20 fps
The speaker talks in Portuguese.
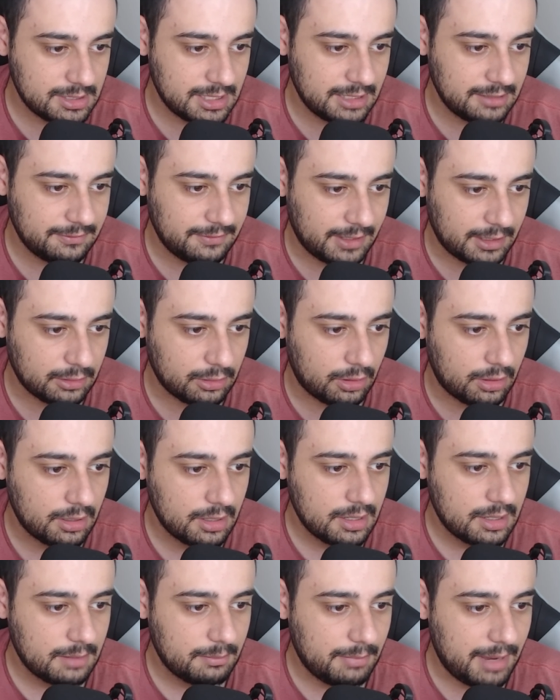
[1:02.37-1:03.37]
E ele fala, ó,
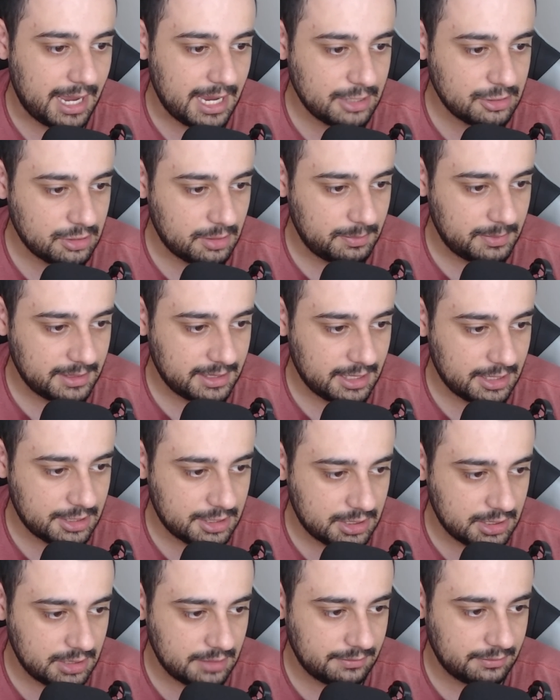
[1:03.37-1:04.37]
baixa o
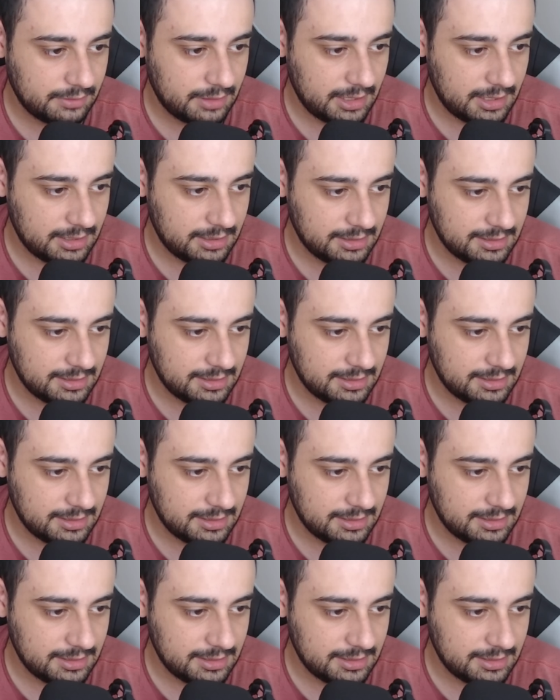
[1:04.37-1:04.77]
aplicativo, né,